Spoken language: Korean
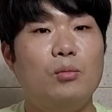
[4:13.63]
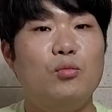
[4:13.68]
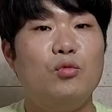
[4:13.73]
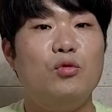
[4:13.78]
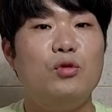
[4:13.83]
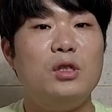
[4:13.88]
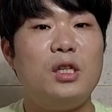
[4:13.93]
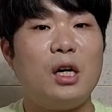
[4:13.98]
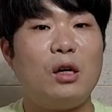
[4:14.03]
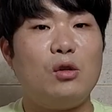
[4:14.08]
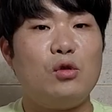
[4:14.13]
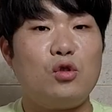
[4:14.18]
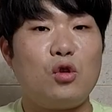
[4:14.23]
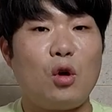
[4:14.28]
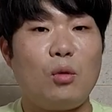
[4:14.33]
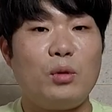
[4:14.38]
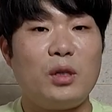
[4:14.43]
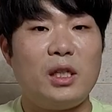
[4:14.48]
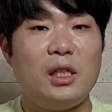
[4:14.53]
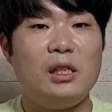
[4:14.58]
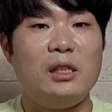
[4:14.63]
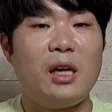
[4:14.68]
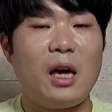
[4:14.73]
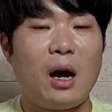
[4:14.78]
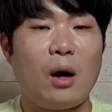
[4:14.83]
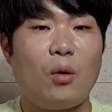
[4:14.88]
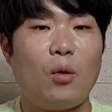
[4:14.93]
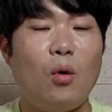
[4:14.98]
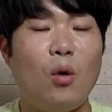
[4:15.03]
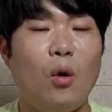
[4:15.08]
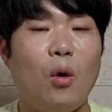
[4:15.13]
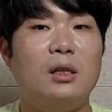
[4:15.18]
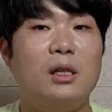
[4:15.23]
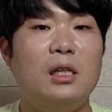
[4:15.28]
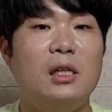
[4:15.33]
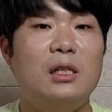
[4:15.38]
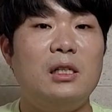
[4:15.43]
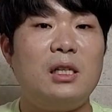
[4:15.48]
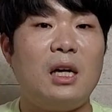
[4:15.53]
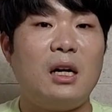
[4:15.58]
문장을 좀 길게 하고
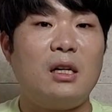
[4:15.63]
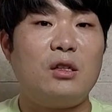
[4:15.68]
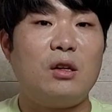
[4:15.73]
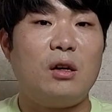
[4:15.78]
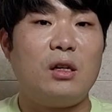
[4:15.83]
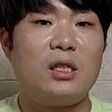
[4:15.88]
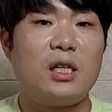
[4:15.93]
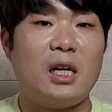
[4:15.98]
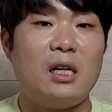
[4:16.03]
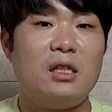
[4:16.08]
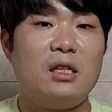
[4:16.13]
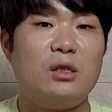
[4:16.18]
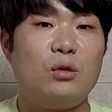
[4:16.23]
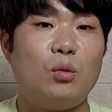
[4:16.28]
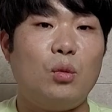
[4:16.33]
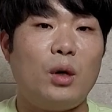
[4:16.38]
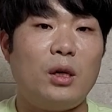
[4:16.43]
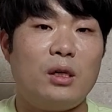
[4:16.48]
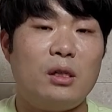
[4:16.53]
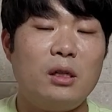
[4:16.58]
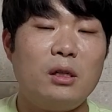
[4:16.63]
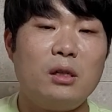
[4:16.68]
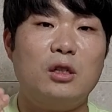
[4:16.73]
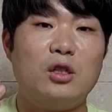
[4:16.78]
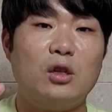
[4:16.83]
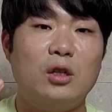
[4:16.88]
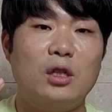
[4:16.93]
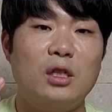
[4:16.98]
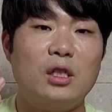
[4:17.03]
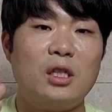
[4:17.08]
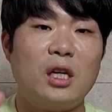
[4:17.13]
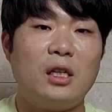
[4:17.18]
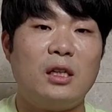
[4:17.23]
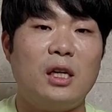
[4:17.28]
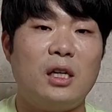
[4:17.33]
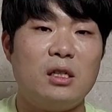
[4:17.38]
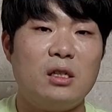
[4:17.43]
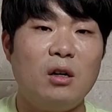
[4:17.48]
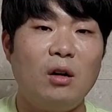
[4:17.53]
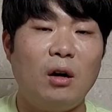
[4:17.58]
일상생활 잘 쓰고 있는 전치사에
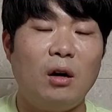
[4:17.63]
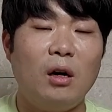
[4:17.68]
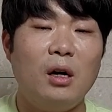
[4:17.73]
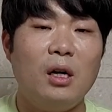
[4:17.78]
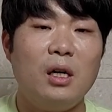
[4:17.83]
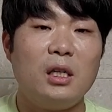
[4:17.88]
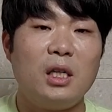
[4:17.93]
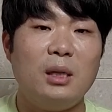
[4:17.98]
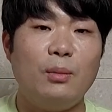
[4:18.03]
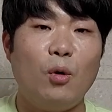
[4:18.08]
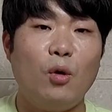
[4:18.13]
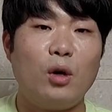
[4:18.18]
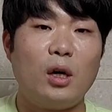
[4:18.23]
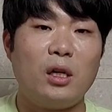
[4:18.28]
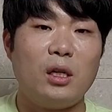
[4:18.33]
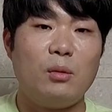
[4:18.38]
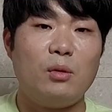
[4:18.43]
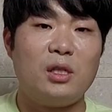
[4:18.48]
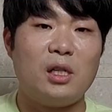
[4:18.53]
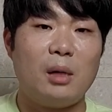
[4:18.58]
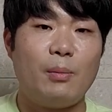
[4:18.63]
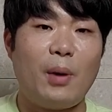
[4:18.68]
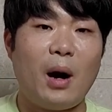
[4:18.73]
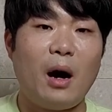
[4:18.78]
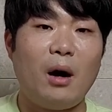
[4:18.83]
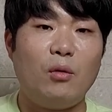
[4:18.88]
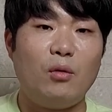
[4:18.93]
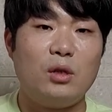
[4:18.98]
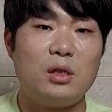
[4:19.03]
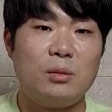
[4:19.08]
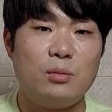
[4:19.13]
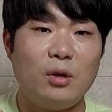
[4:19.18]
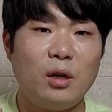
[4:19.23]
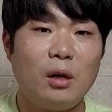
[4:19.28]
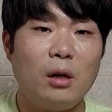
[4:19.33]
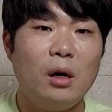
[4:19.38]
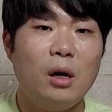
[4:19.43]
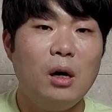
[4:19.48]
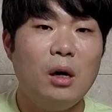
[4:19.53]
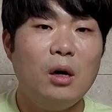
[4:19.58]
대해서 기본 개념을 잘 파악하고
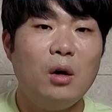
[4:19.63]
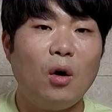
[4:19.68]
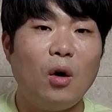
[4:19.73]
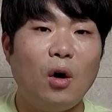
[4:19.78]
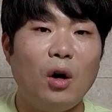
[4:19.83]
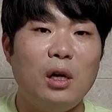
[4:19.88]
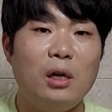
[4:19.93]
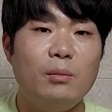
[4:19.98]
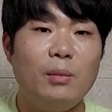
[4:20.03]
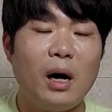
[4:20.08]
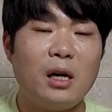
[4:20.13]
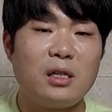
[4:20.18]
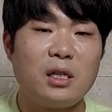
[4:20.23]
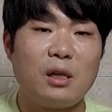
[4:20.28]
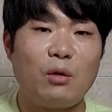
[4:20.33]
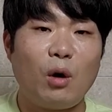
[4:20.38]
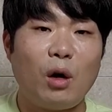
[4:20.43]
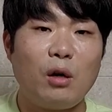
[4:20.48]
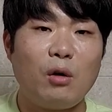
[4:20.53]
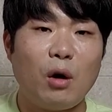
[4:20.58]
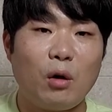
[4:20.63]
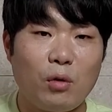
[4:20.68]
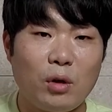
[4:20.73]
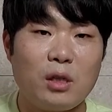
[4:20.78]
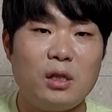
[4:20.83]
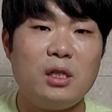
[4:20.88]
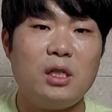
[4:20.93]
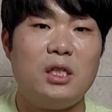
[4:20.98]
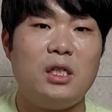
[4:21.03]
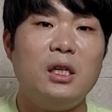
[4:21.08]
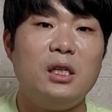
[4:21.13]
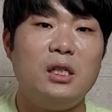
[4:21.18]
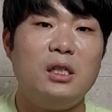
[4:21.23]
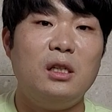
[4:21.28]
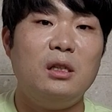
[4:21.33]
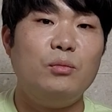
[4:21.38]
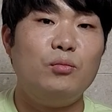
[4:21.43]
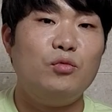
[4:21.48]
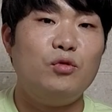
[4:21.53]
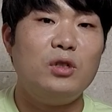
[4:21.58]
있으며 얼마나 잘 활용하고 있는지
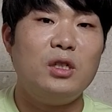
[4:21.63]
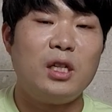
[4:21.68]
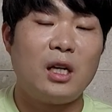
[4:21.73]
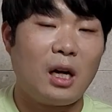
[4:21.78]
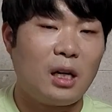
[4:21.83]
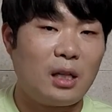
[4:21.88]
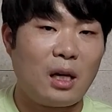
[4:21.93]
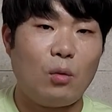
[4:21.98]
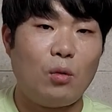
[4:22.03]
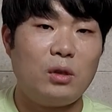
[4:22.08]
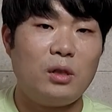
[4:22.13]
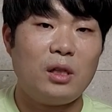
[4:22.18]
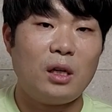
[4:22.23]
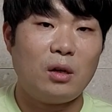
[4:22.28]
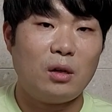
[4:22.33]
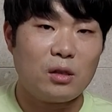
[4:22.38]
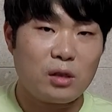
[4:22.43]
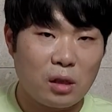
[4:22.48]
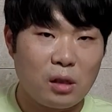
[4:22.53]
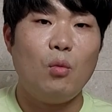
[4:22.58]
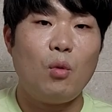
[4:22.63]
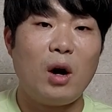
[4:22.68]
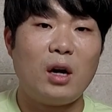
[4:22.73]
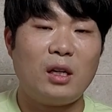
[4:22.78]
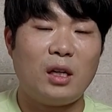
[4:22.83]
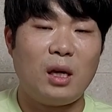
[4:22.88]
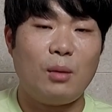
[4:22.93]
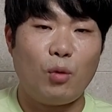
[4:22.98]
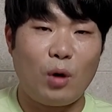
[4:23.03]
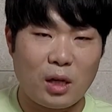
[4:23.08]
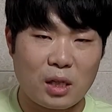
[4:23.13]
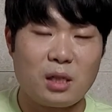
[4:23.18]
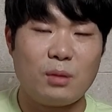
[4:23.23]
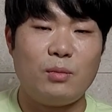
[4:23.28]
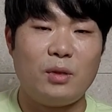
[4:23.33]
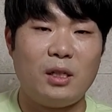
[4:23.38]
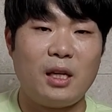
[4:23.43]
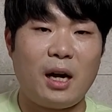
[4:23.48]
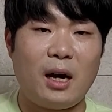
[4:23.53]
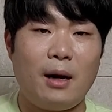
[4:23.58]
이런 문제가 나오고 있다는 것을 확인해
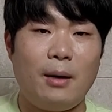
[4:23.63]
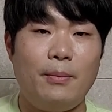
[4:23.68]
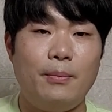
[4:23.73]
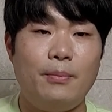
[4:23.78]
보았습니다.